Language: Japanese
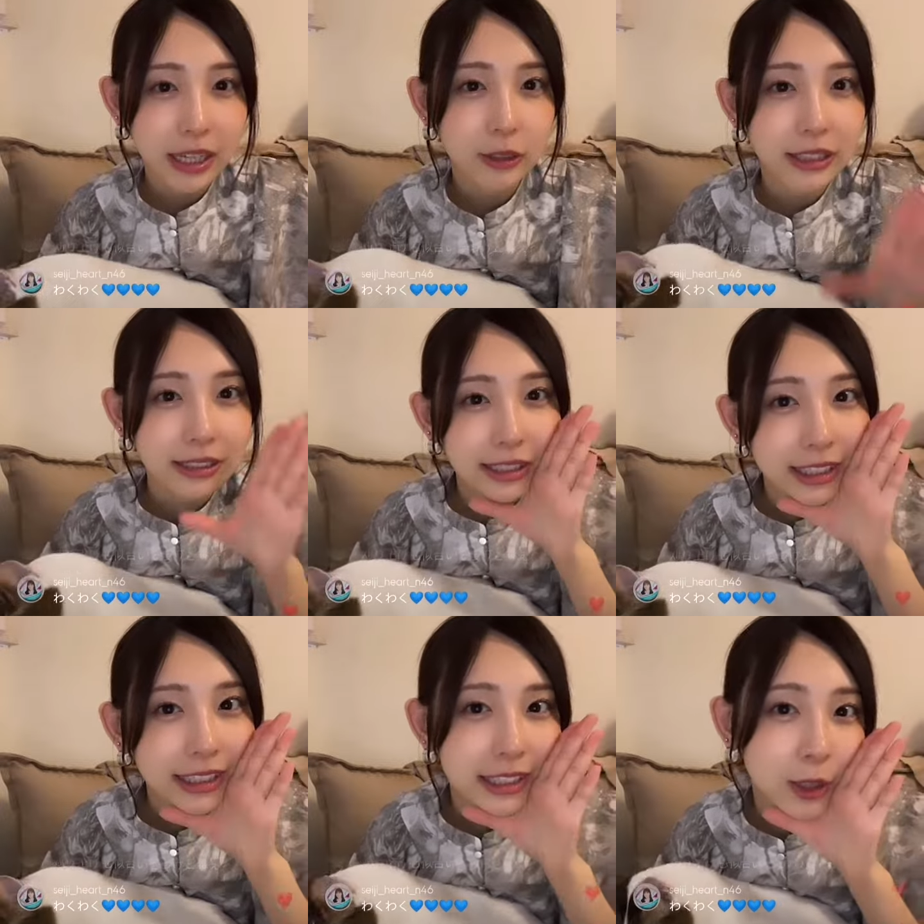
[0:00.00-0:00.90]
予定合う
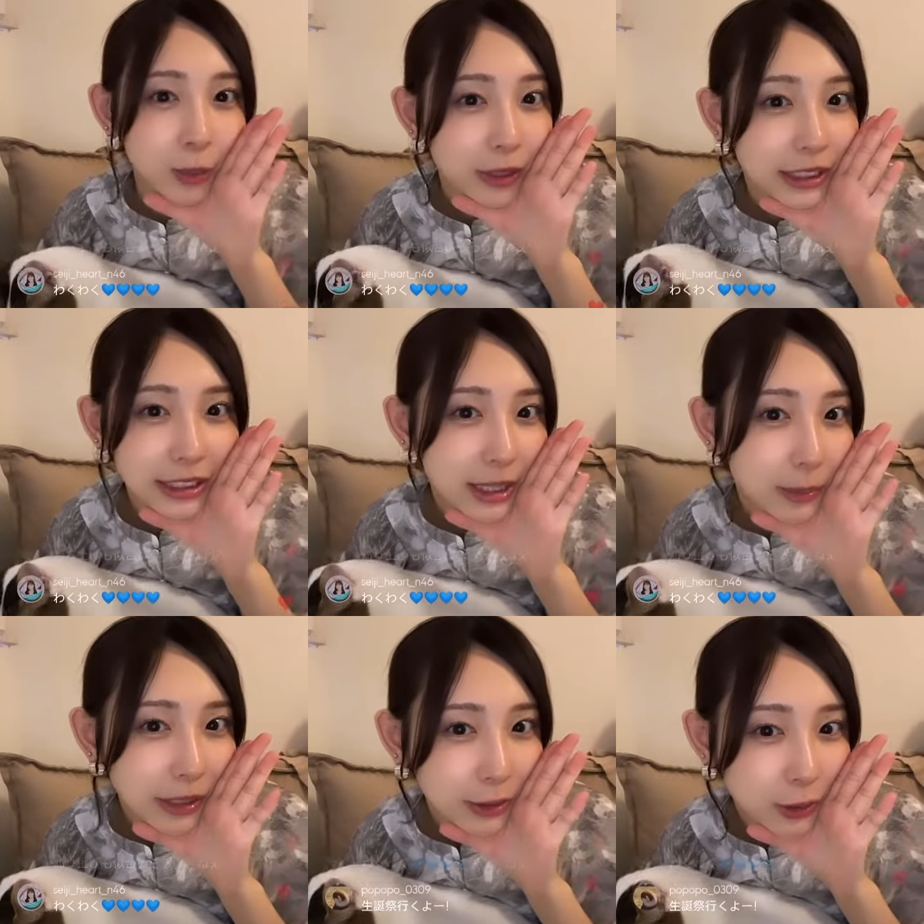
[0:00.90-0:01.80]
方ぜひお待
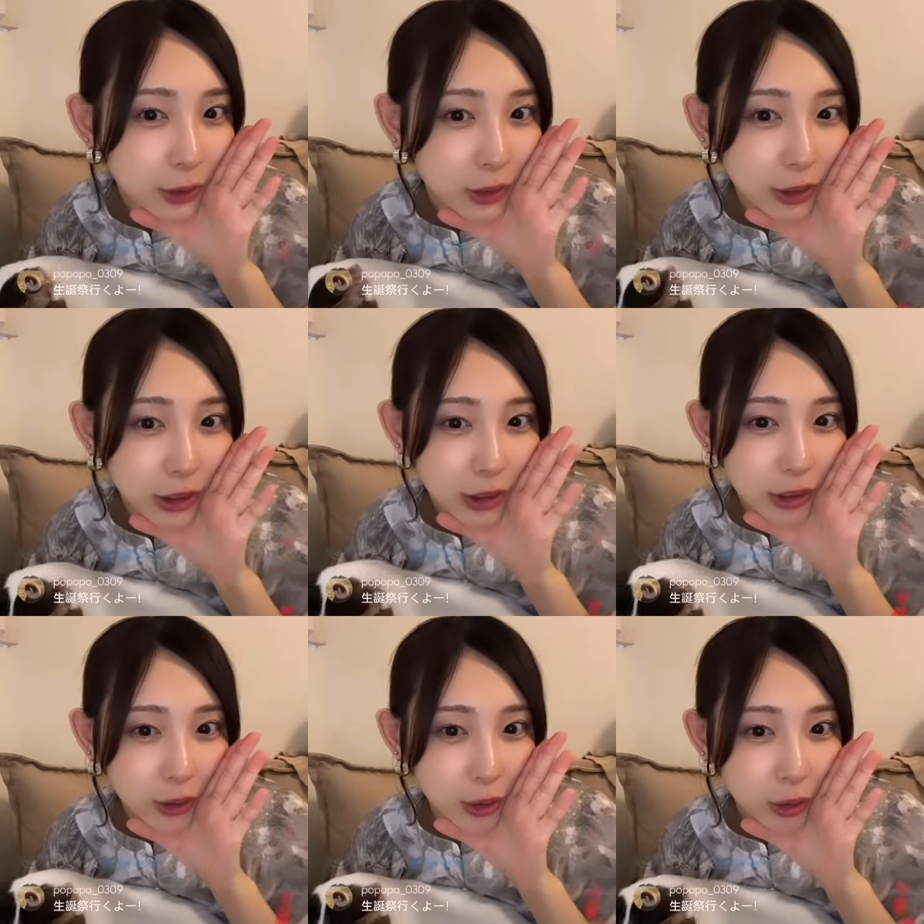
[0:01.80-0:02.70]
ちしてます
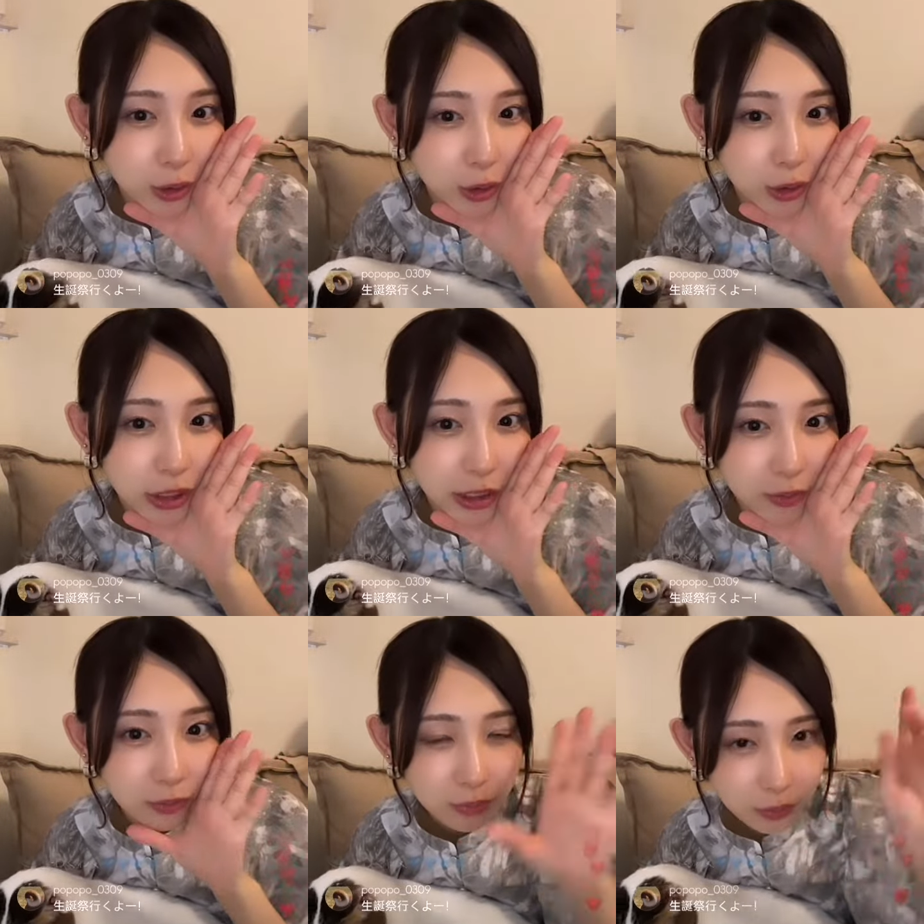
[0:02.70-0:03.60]
ということ
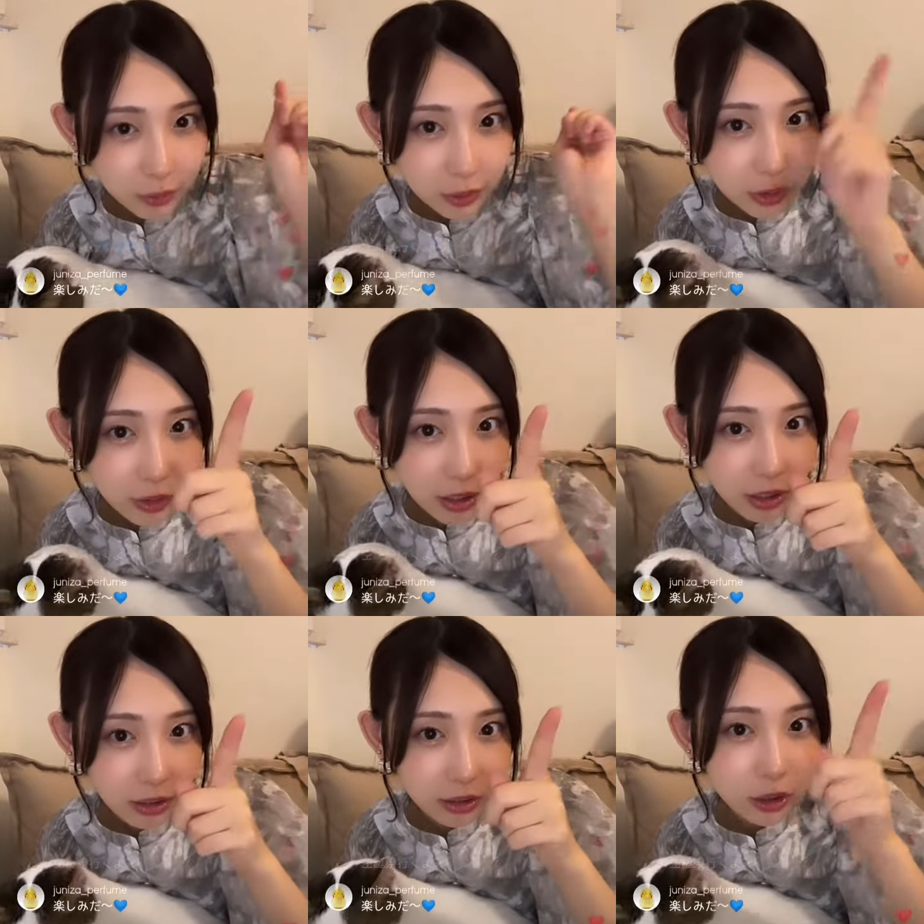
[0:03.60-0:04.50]
で
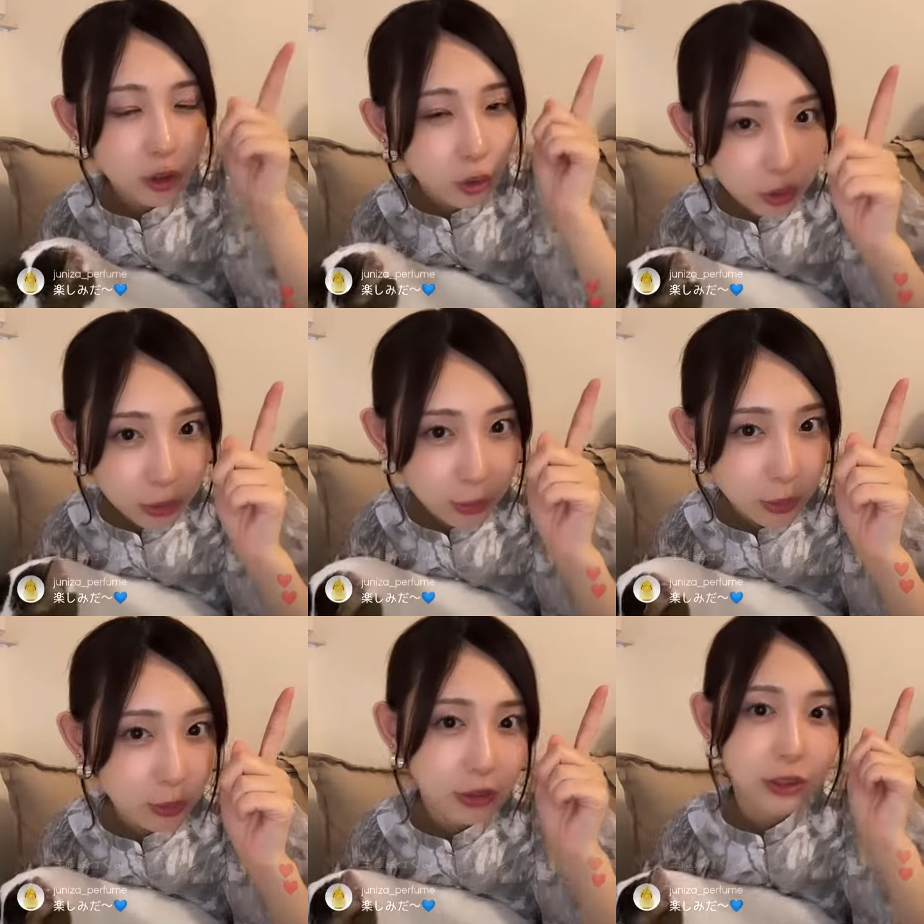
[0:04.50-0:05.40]
次は
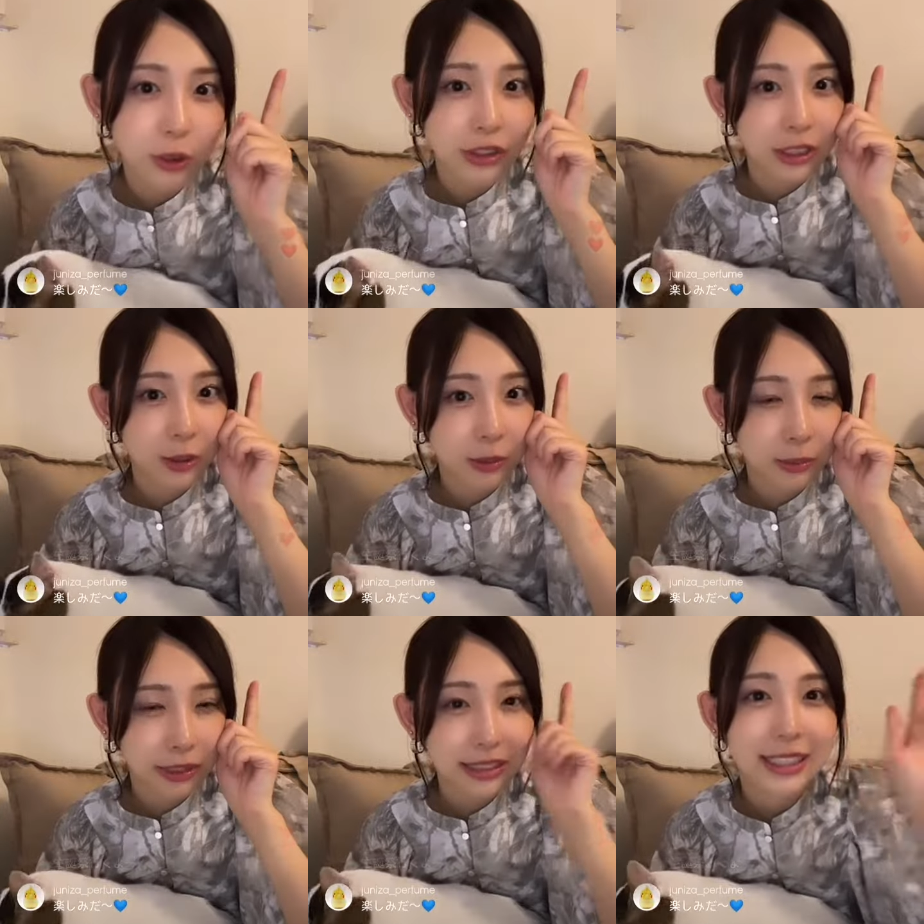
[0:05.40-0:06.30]
ショールームの方に移動したい
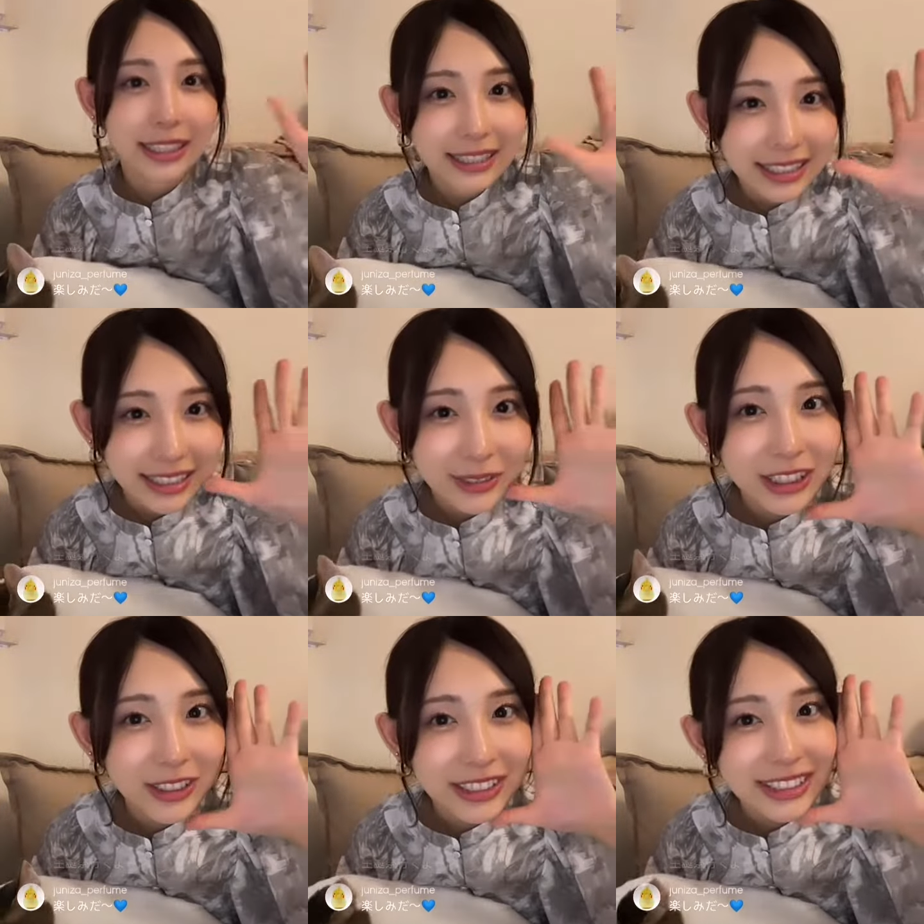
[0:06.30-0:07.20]
と思います久
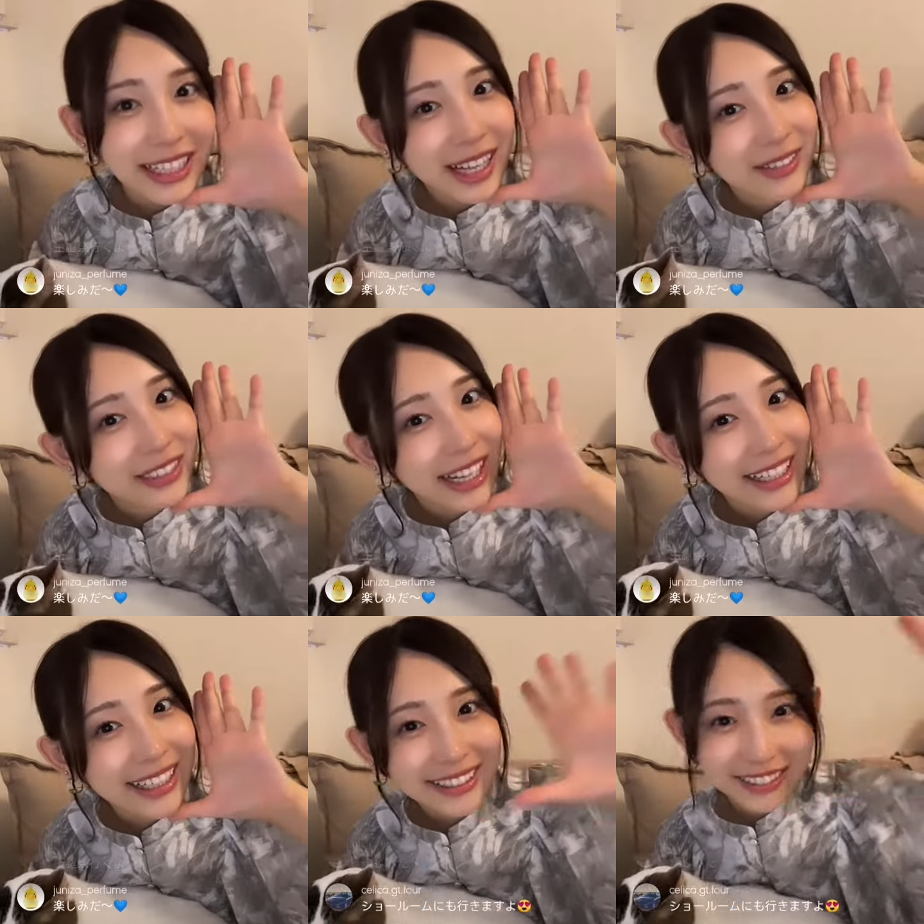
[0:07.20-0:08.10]
しぶりの
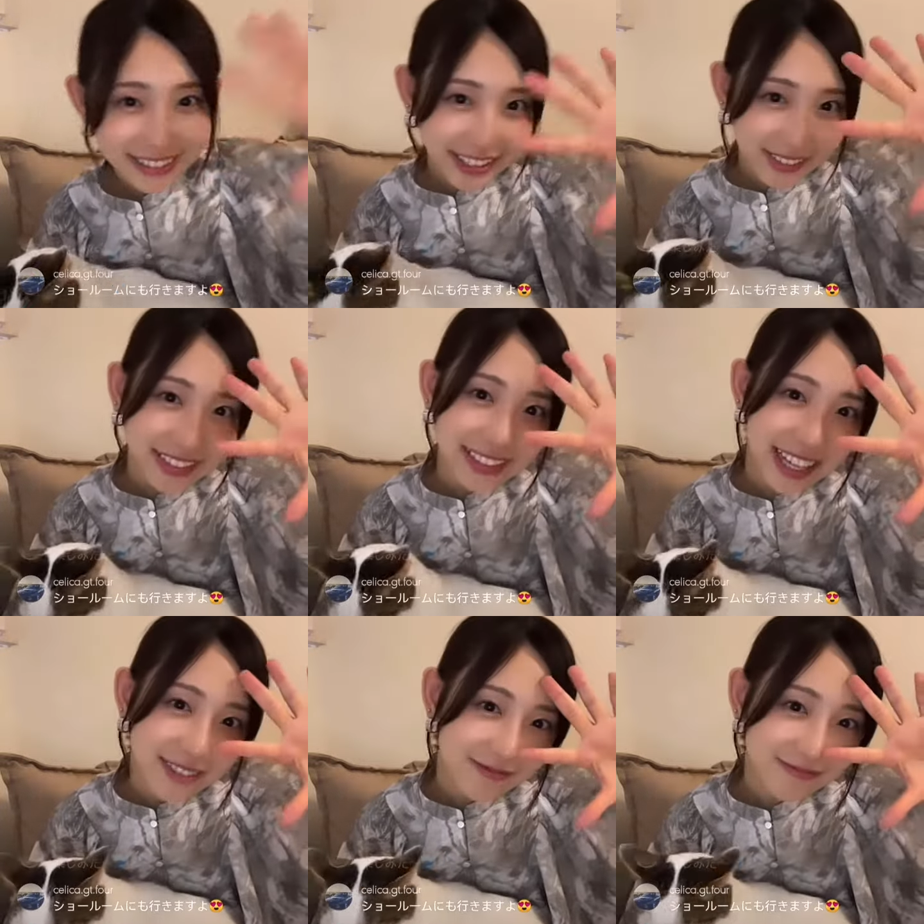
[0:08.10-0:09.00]
インスタライブありがとうござい
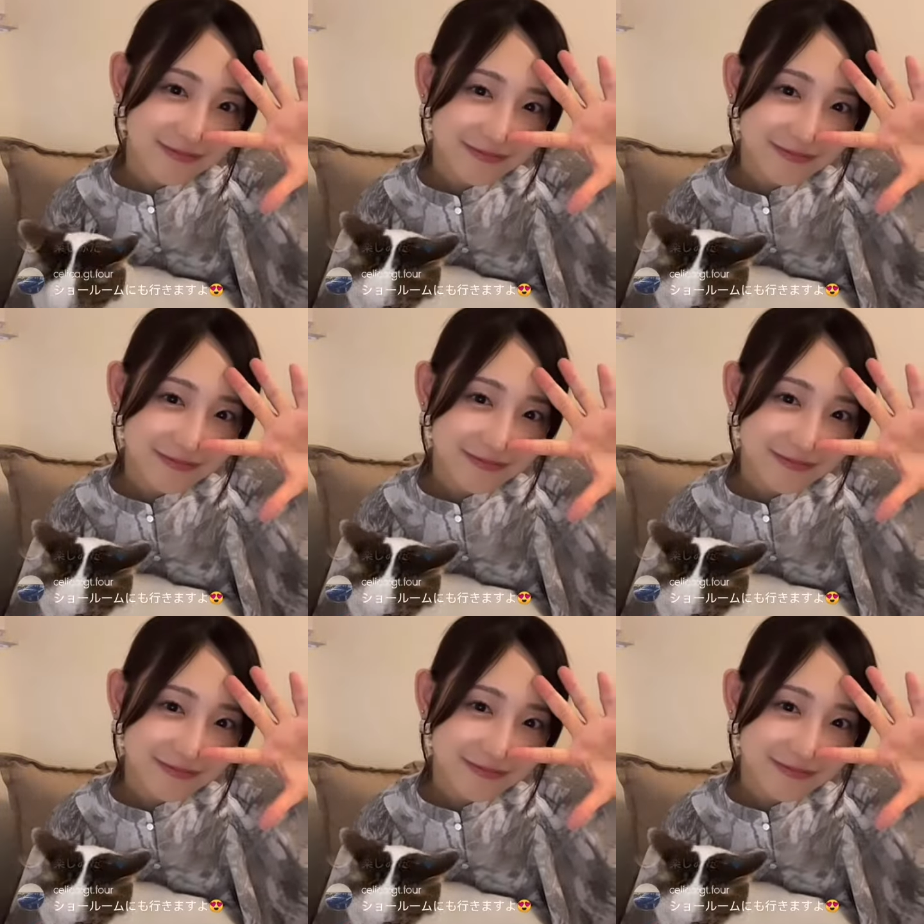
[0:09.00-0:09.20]
ました